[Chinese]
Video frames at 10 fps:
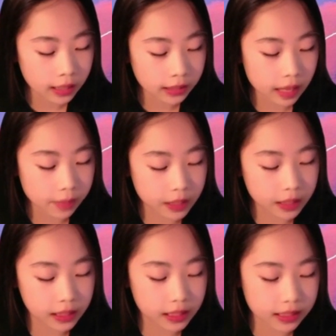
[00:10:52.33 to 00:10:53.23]
他们
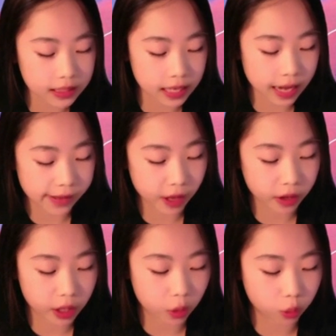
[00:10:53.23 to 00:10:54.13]
一起来到
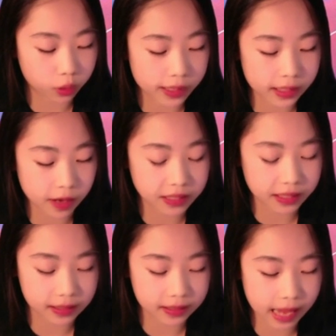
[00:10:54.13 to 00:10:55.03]
了狐狸小姐
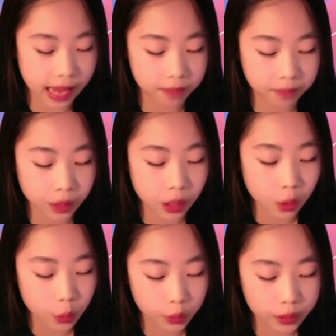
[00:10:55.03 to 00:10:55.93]
的家。
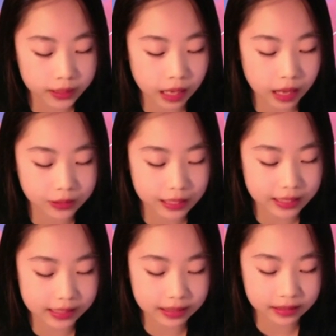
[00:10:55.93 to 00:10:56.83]
狐狸小姐
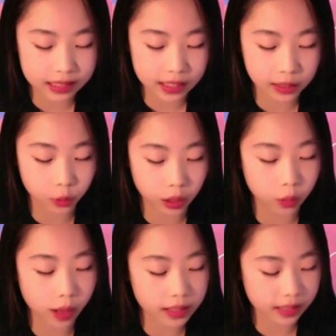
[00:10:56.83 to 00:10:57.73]
亲切地对
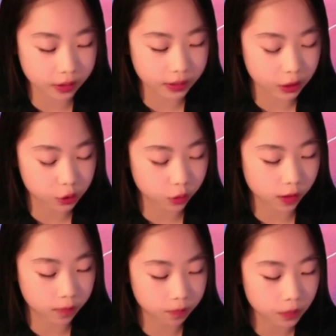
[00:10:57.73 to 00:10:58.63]
冠小姐
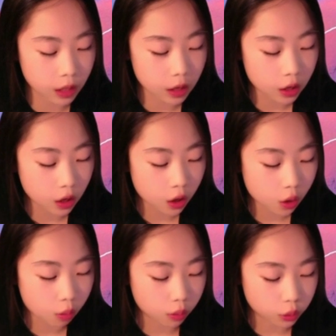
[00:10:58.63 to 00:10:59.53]

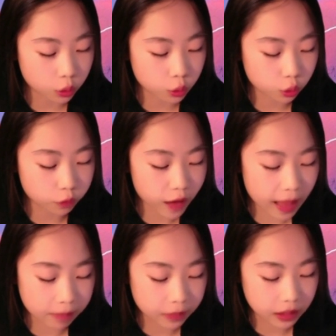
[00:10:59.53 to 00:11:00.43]
说：“我去煮
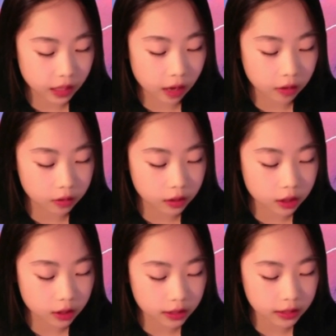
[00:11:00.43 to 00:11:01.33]
饭，你到
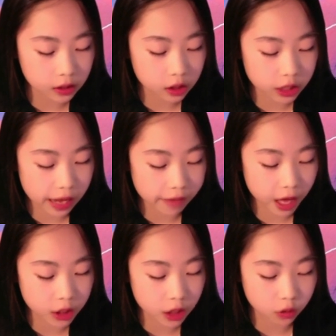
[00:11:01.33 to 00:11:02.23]
客厅的沙发
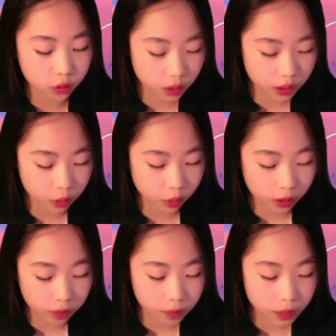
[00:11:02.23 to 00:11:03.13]
上坐一会
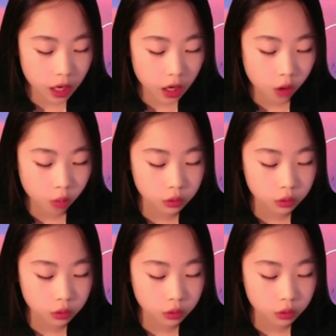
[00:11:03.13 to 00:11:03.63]
儿，我